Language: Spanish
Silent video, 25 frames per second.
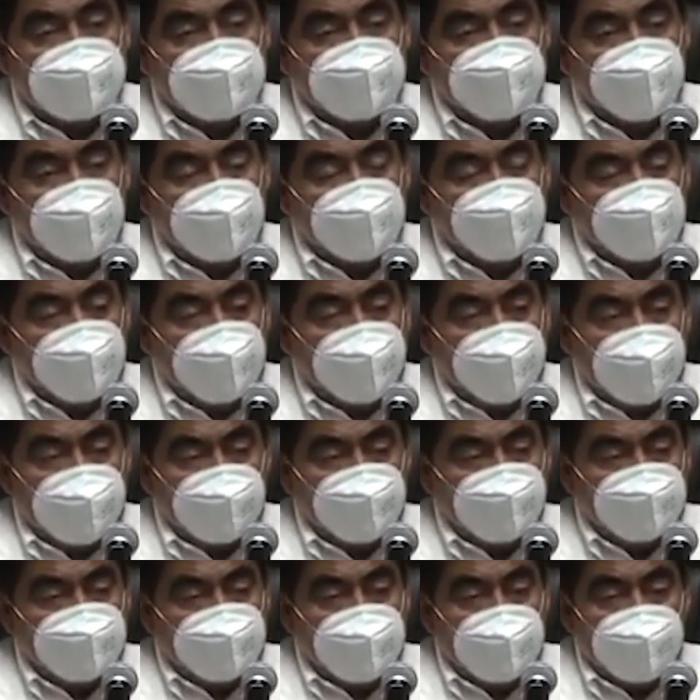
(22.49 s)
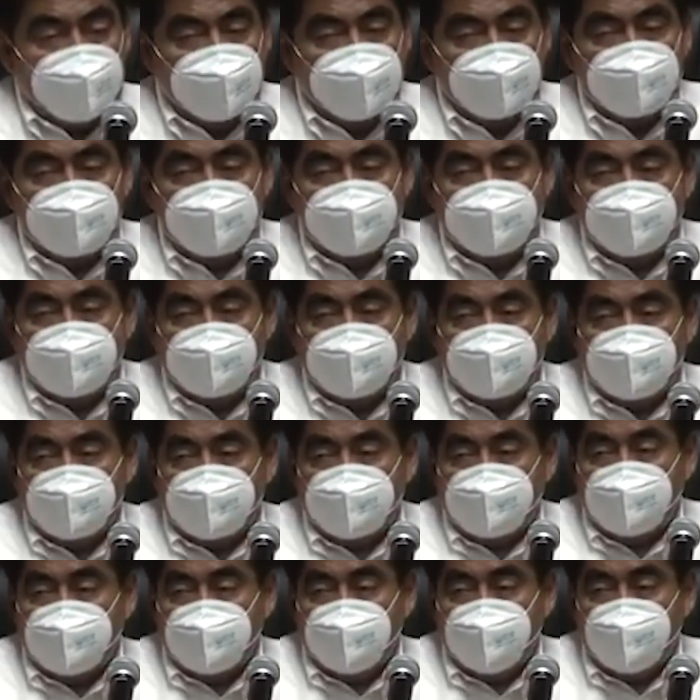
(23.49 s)
que no haya una vacuna
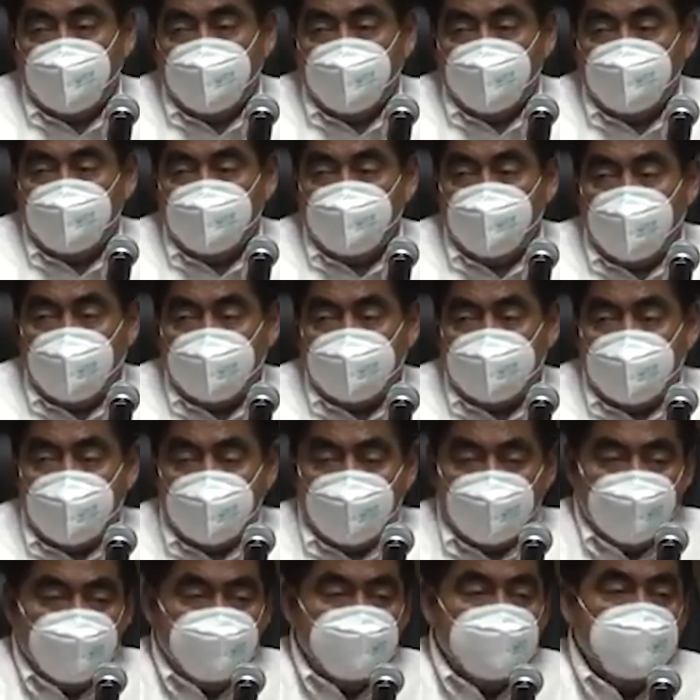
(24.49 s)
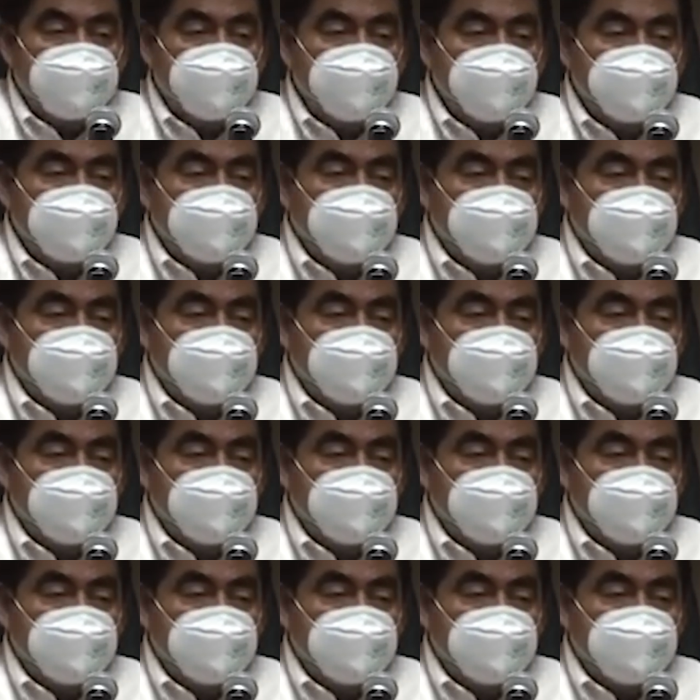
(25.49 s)
o no haya un